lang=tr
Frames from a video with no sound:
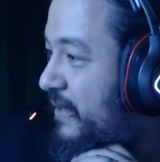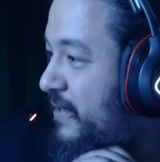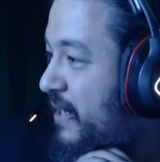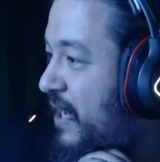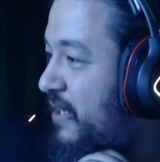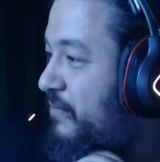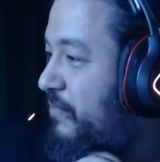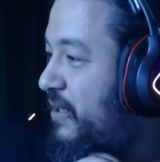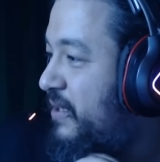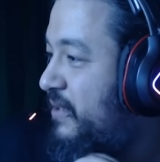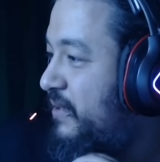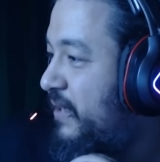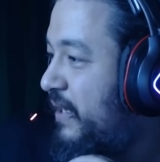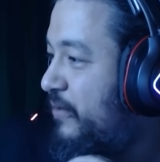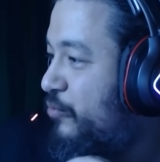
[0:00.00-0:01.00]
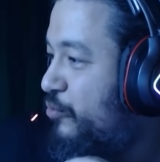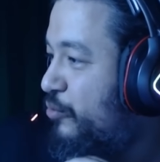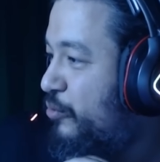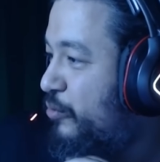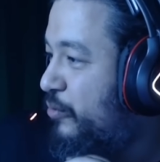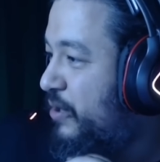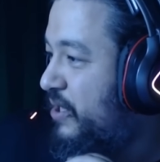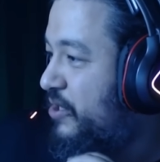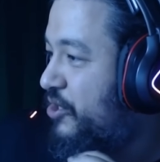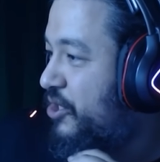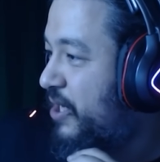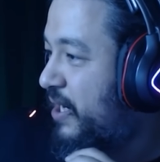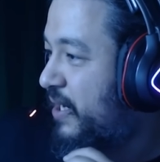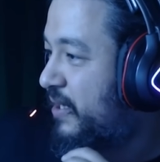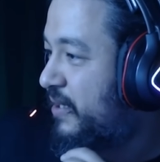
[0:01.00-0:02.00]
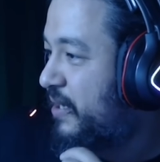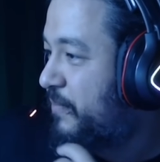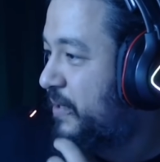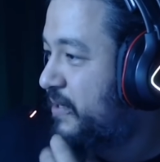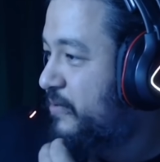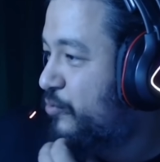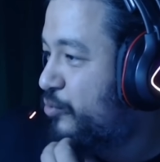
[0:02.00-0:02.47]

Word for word: Kan bağından Türklük inşa edemeyiz.